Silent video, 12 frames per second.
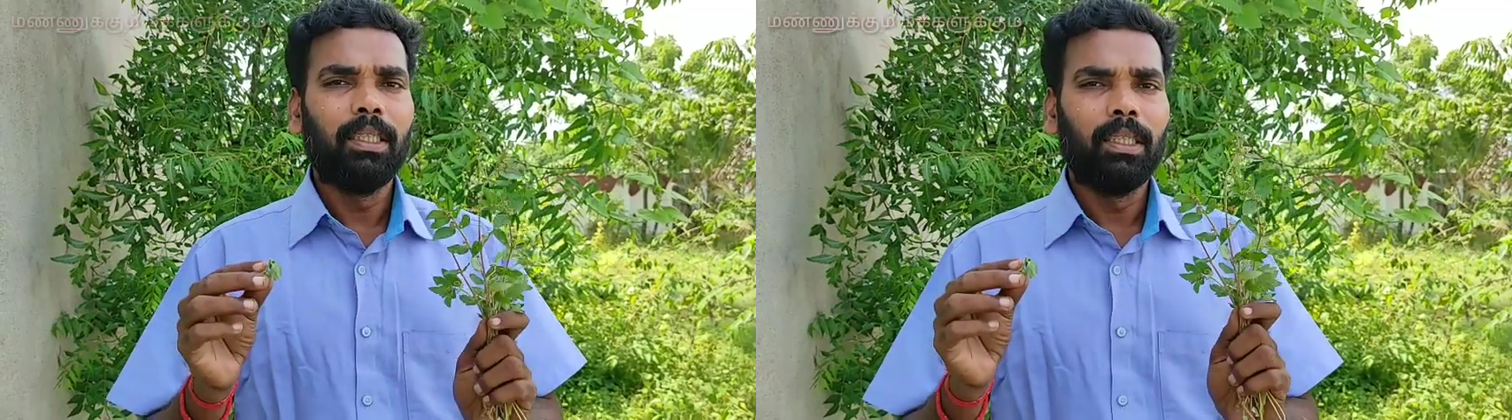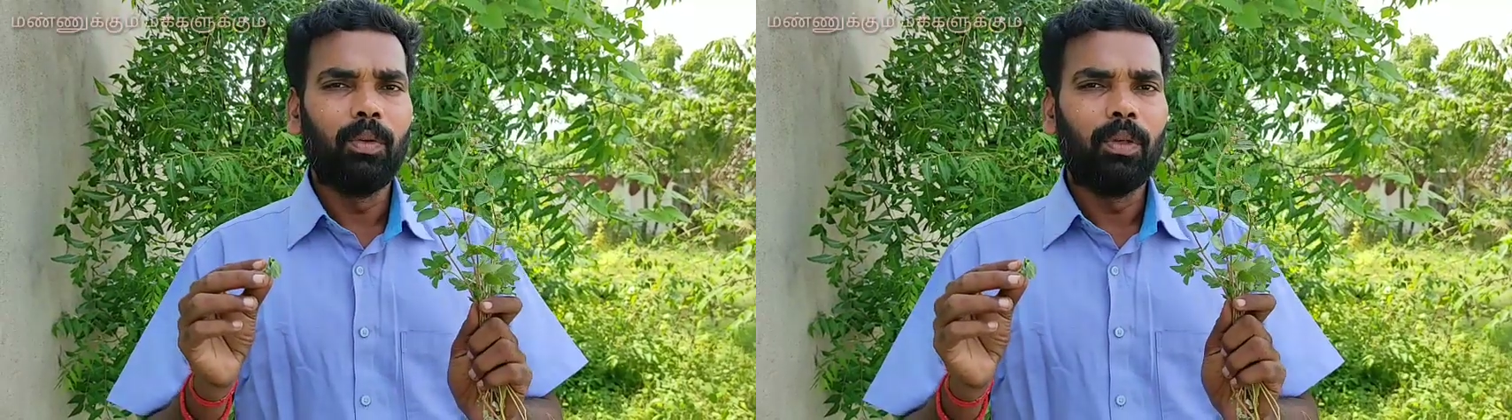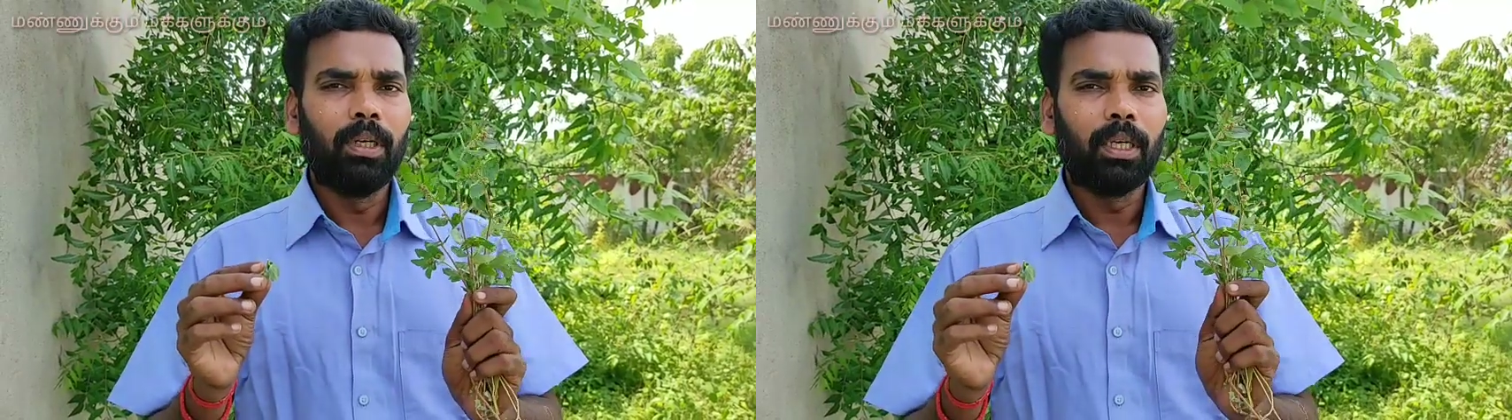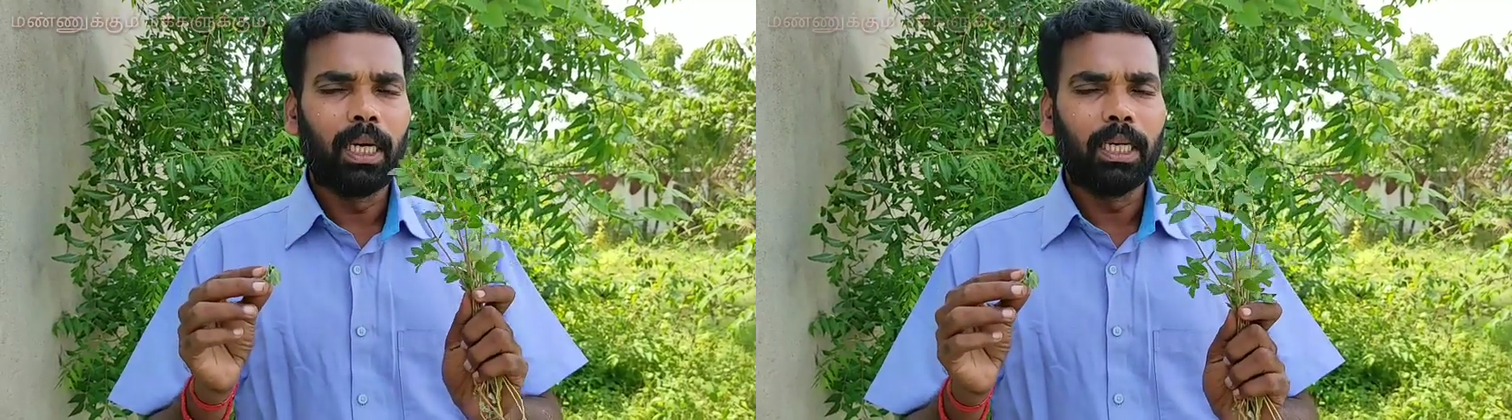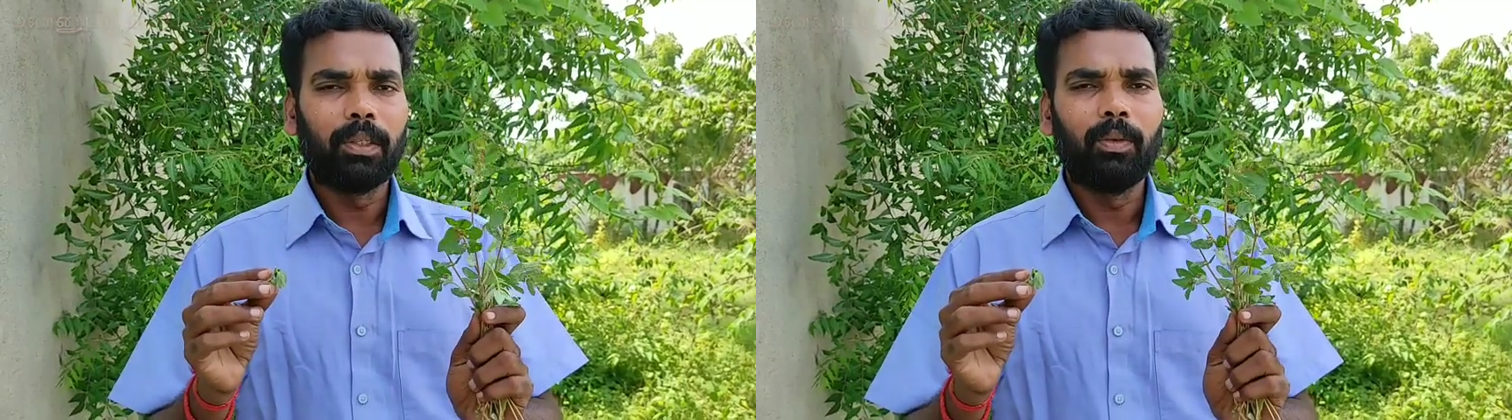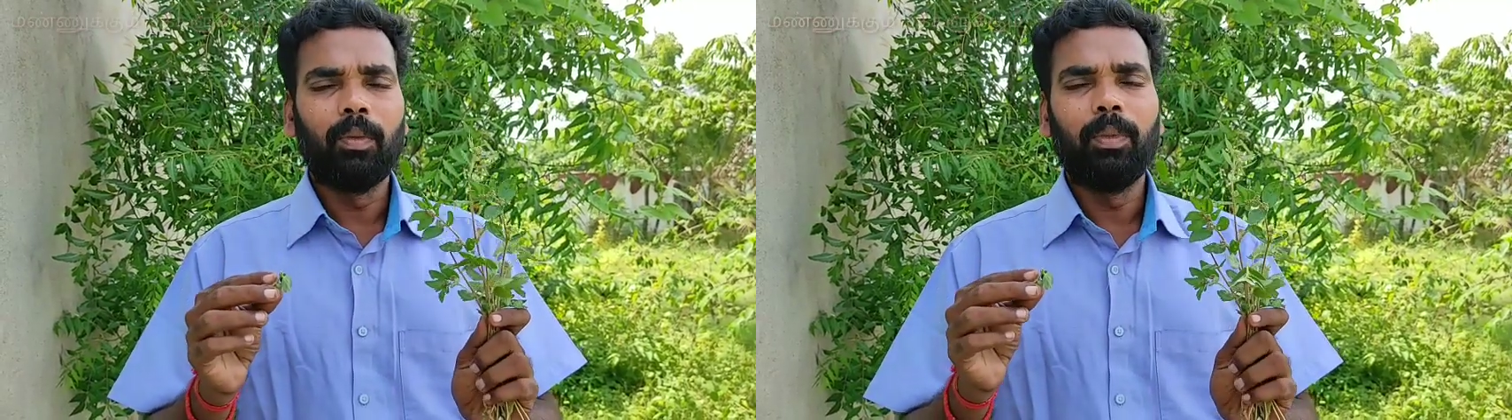இதை உங்களுக்கு
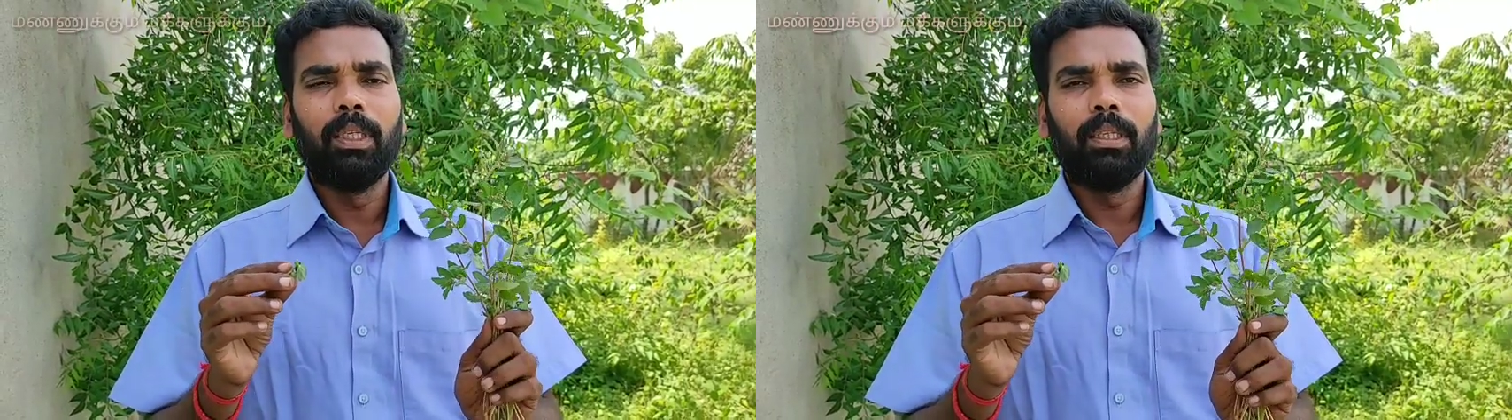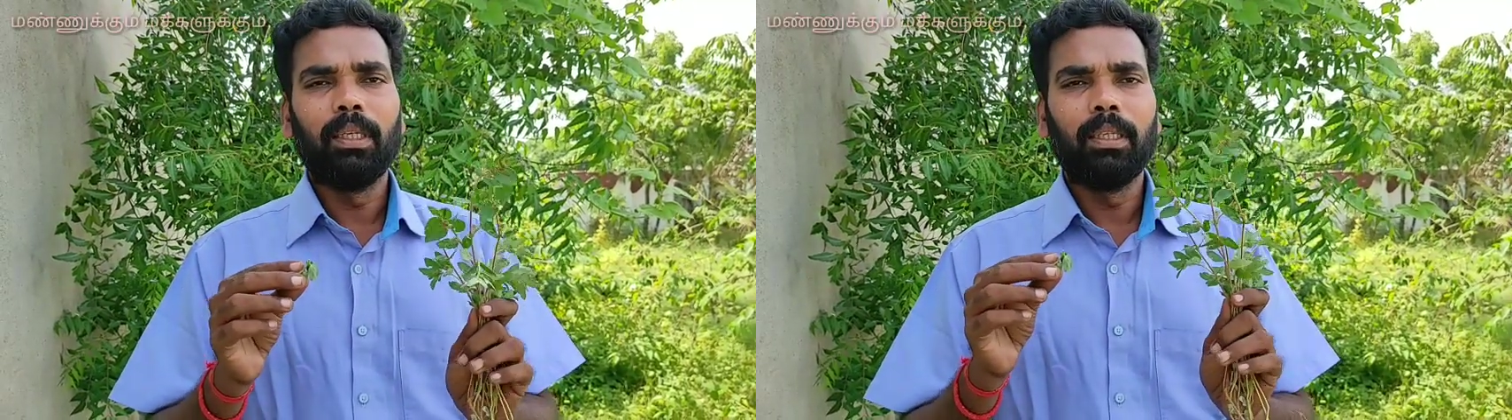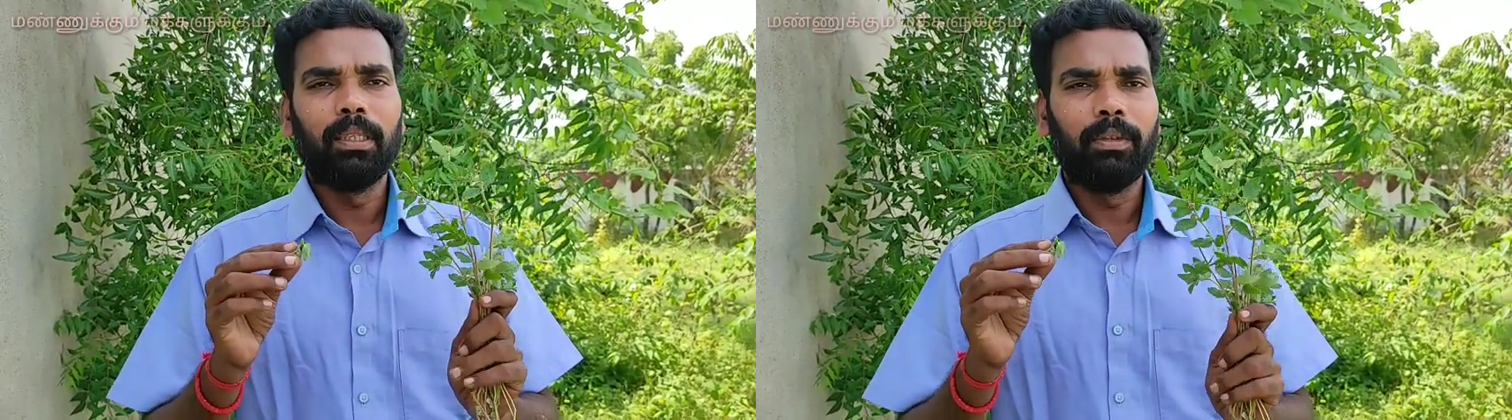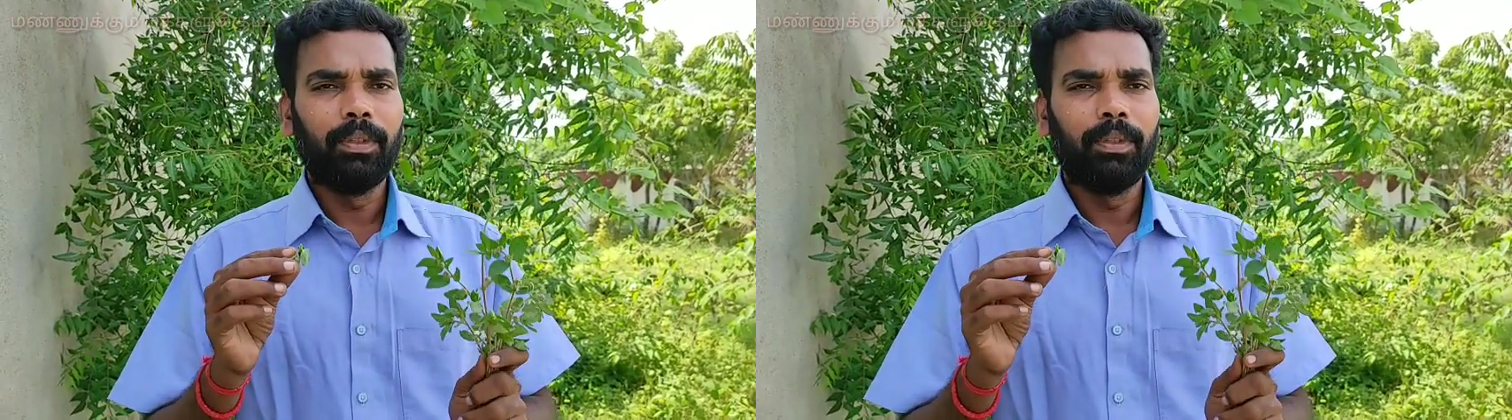காட்டணும் அப்படின்றதுக்காக